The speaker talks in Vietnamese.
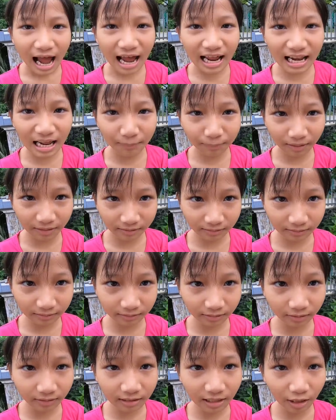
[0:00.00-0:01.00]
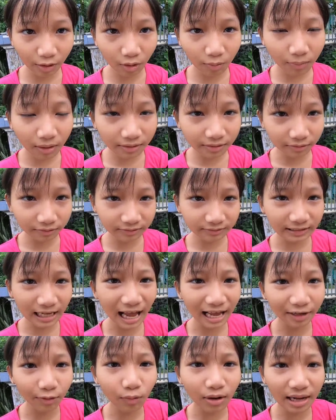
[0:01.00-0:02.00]
Hay là mình dựng liều ở bên vườn
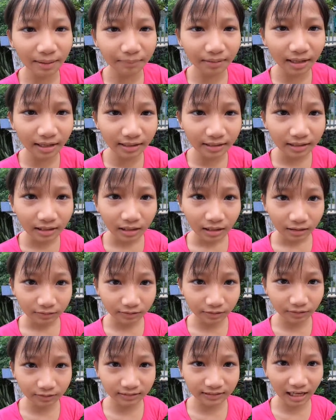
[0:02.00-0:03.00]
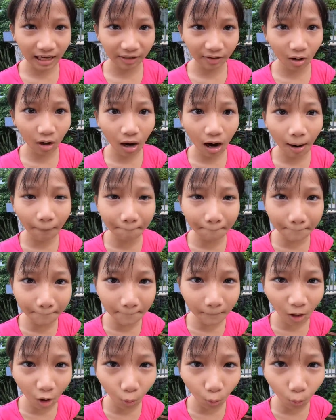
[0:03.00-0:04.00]
xoài của em đi. Vườn xoài đó
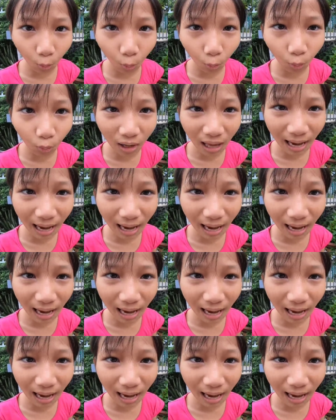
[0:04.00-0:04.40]
âm u